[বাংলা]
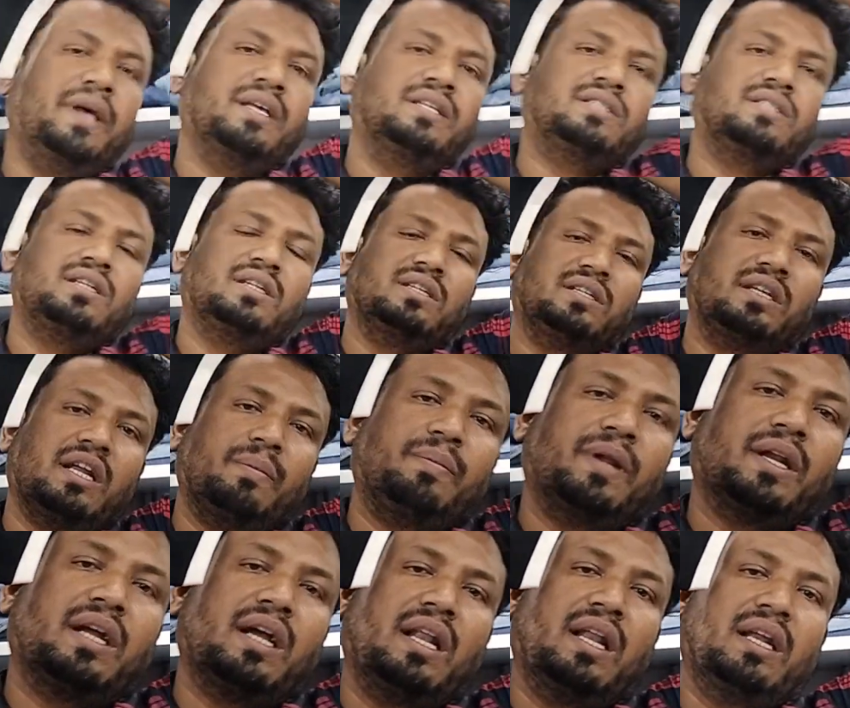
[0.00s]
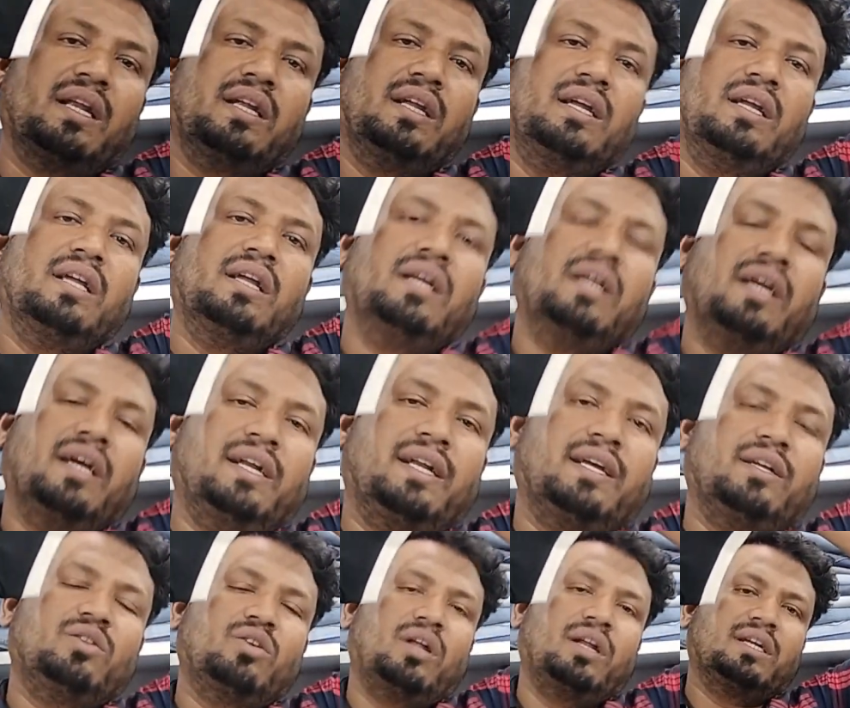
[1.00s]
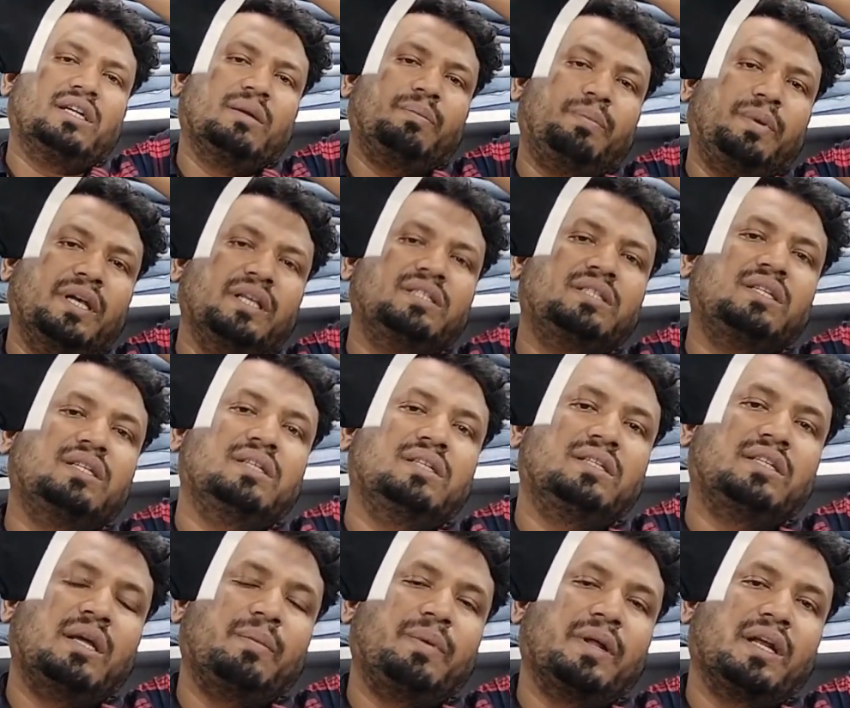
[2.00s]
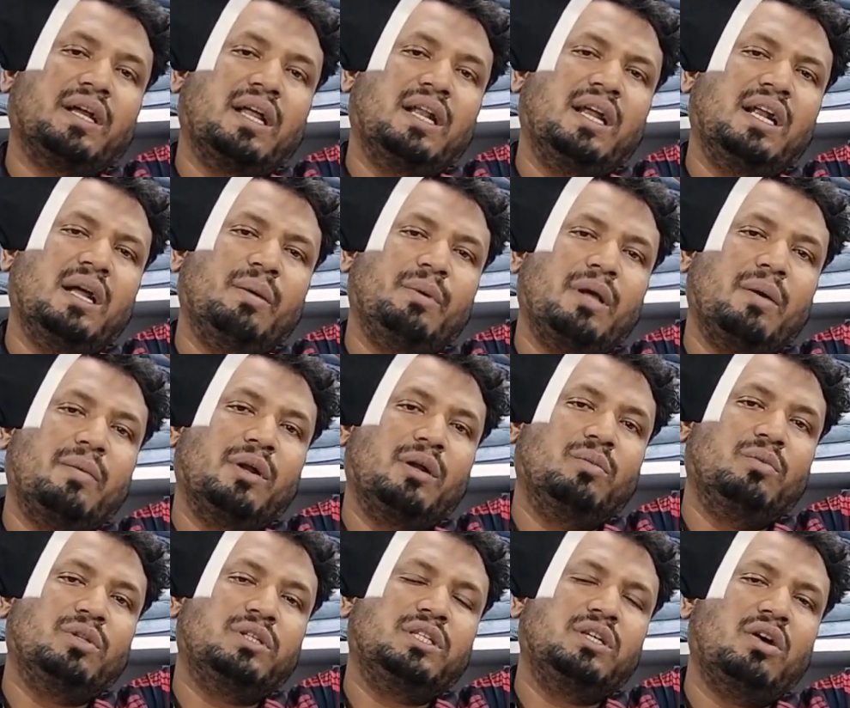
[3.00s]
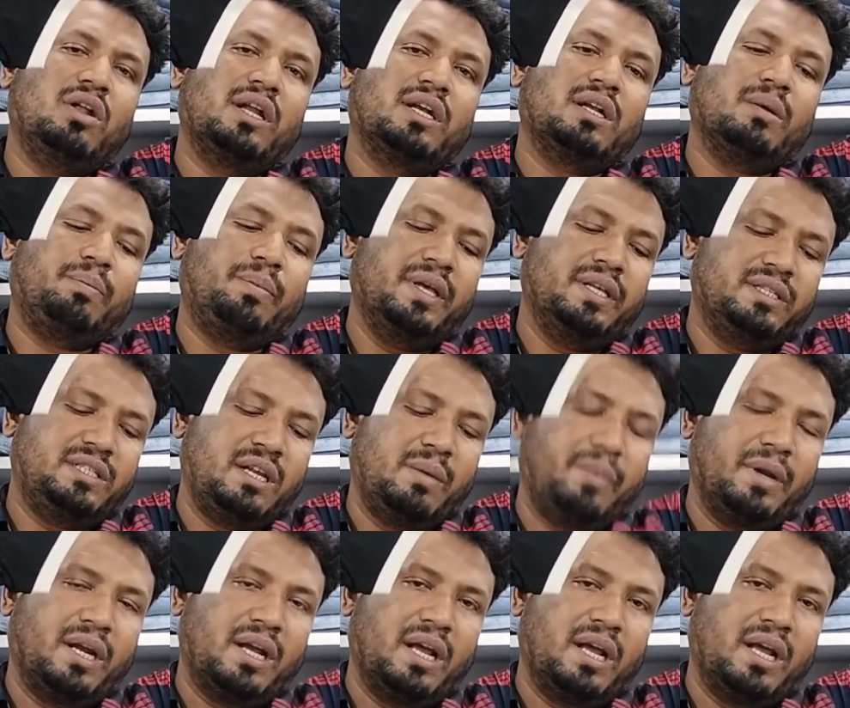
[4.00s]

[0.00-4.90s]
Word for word: টাইপের কালার এটা কিন্তু অনেকটা পেস্ট টাইপের কালার আমি আবারও বলছি অনেকটা পেস্ট টাইপের কালার